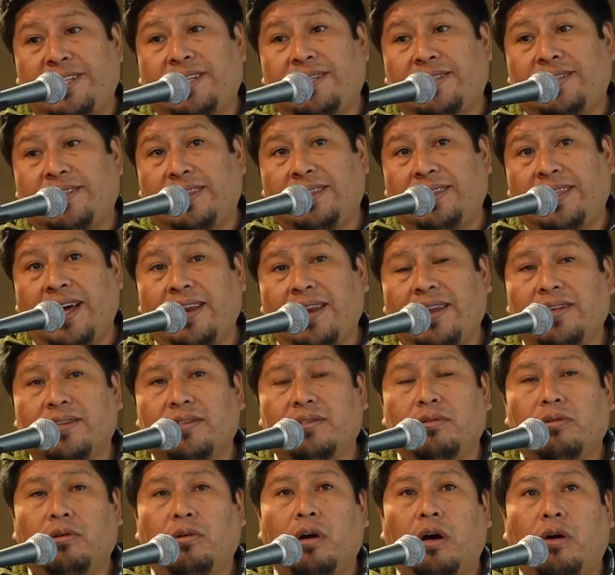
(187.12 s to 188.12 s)

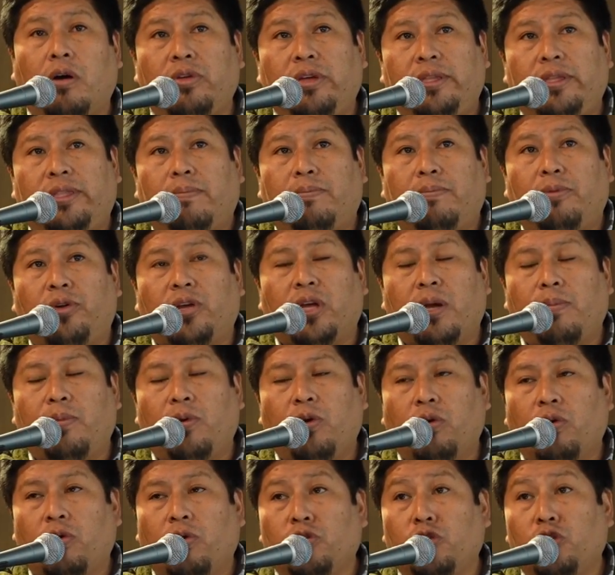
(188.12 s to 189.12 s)
estatales. ¿no? Ahorita, por
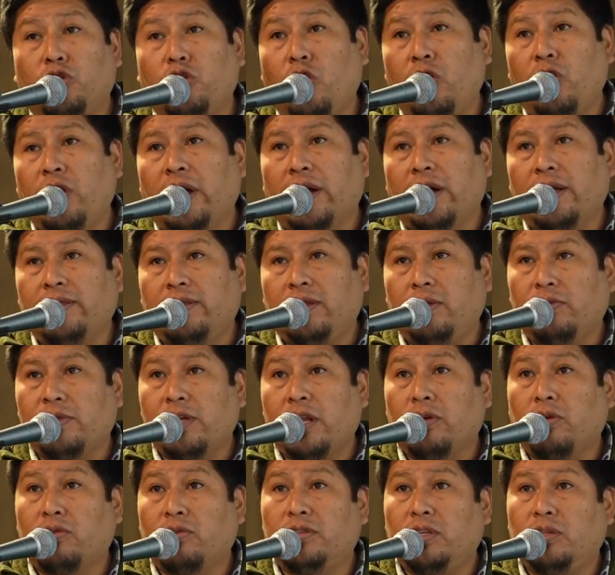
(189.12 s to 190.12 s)
ejemplo, controlan el
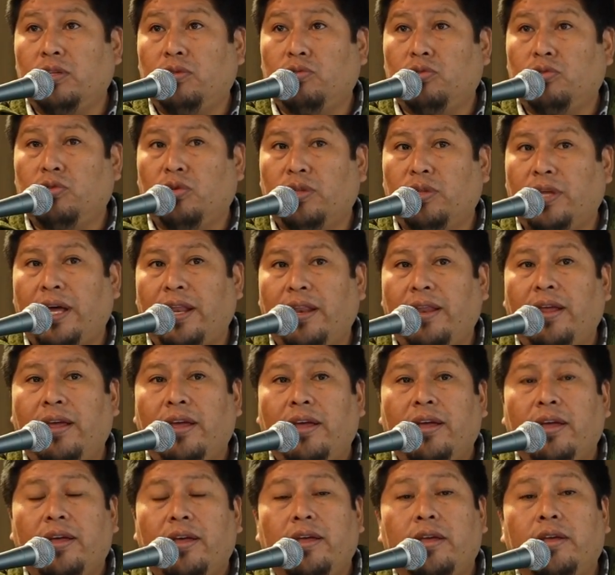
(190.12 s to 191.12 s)
Tribunal Constitucional,
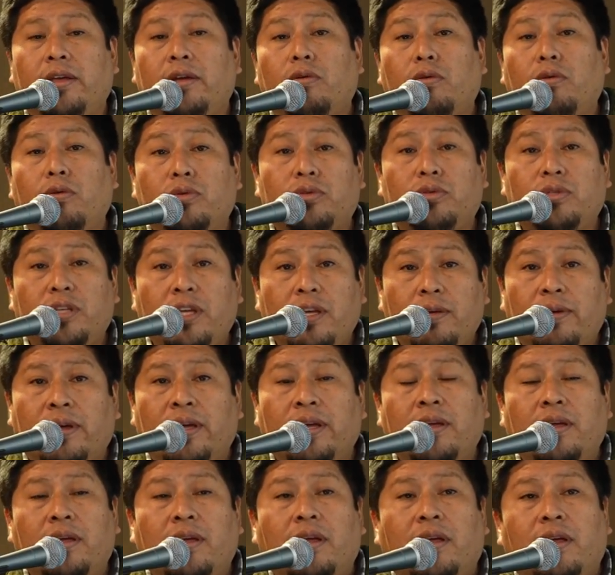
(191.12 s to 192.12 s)

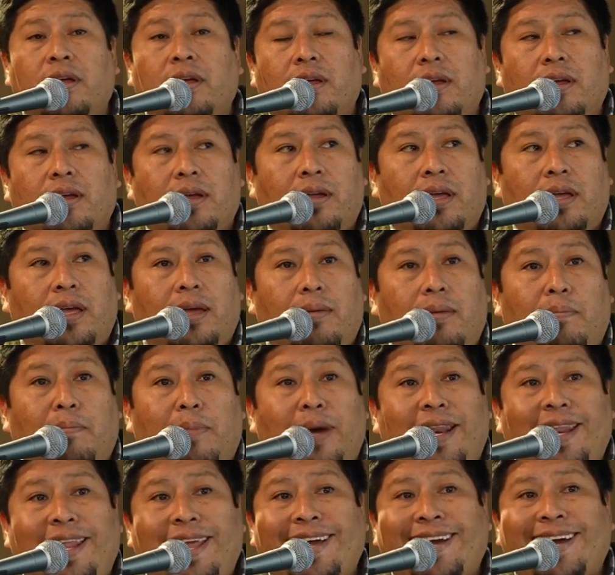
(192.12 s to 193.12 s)
inclusive eh,
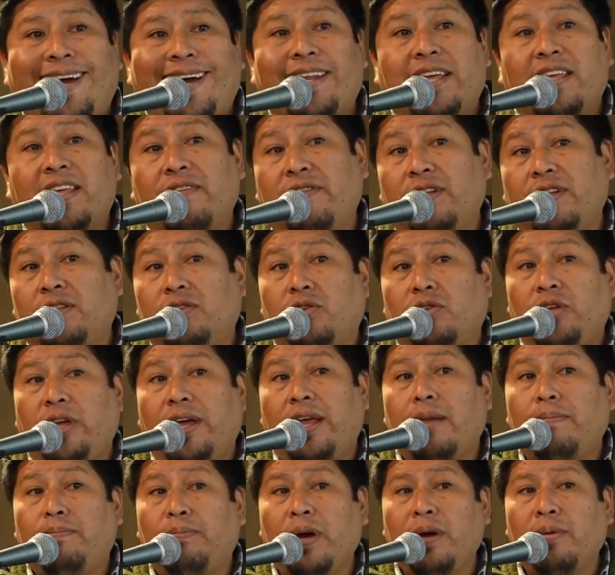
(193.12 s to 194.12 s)
manejan la Defensoría
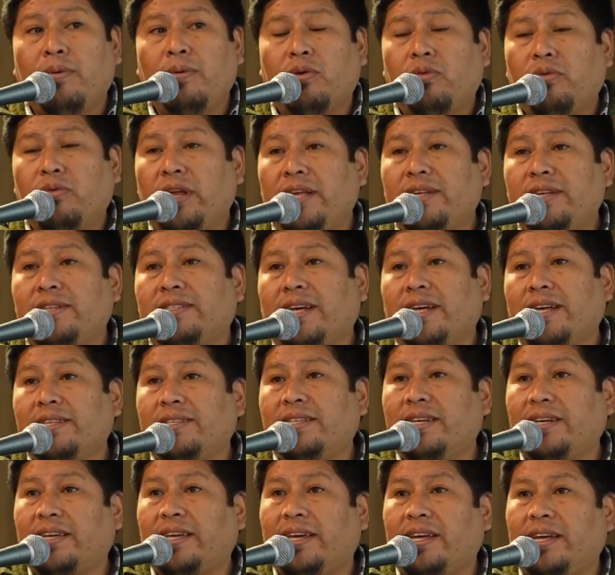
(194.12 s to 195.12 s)
del Pueblo, una
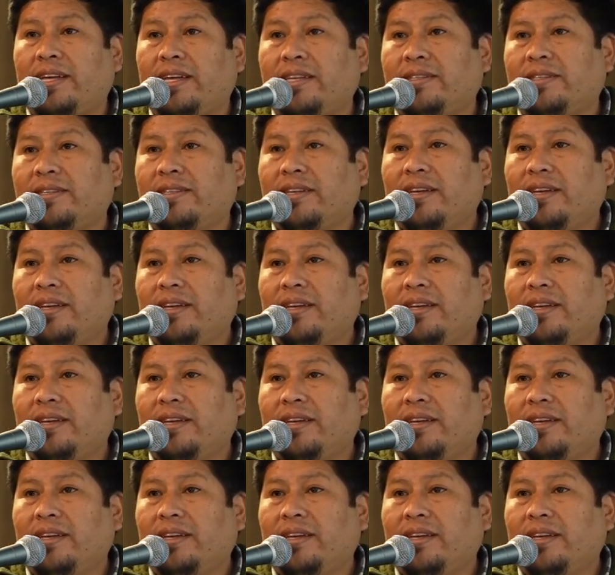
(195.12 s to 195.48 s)
instancia que es